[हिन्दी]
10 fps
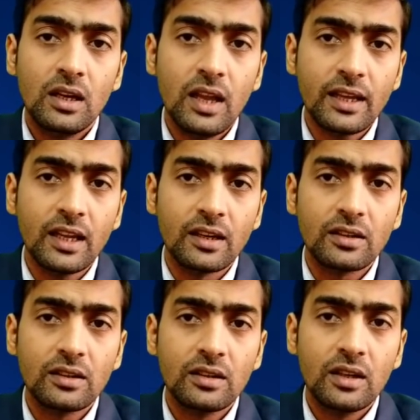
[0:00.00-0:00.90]

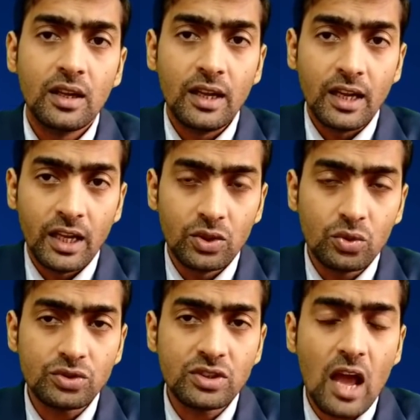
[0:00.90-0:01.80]
लेकिन
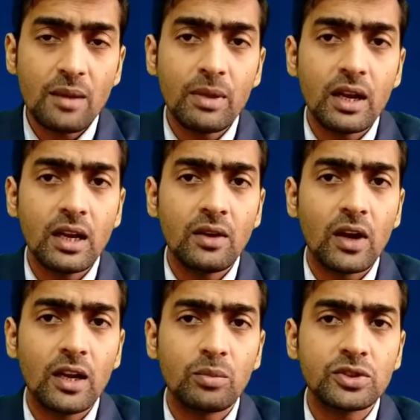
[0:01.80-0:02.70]
हिंदुस्तान में रहने
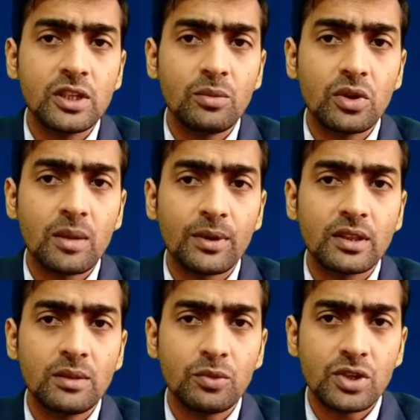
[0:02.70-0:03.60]
वाले मुस्लिमों के
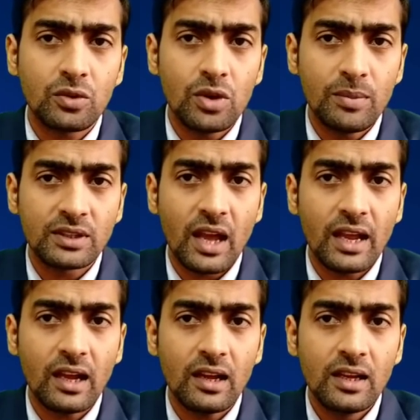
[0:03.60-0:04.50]
प्रति मुझे कोई
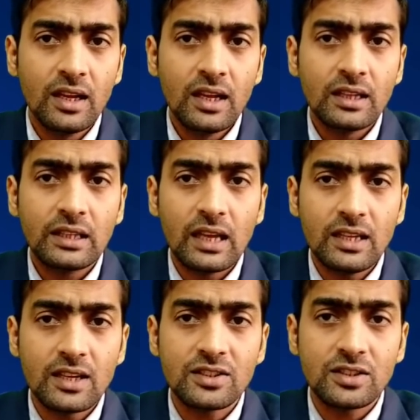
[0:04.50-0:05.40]
बताएगा कि
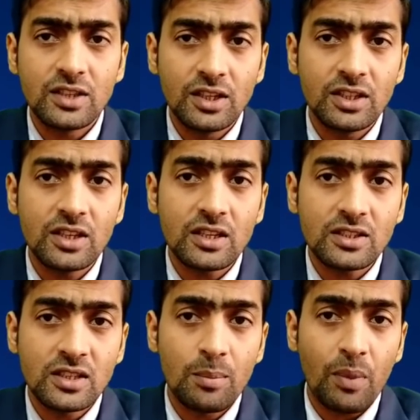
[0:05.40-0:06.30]
ये
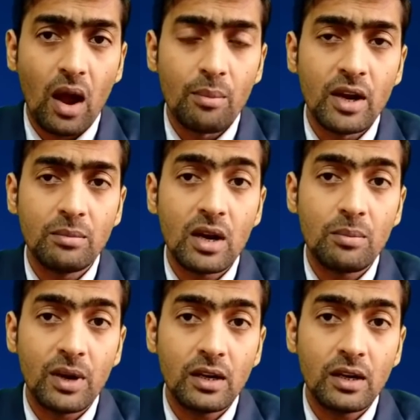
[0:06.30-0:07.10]
सिटीजनशिप अमेंडमेंट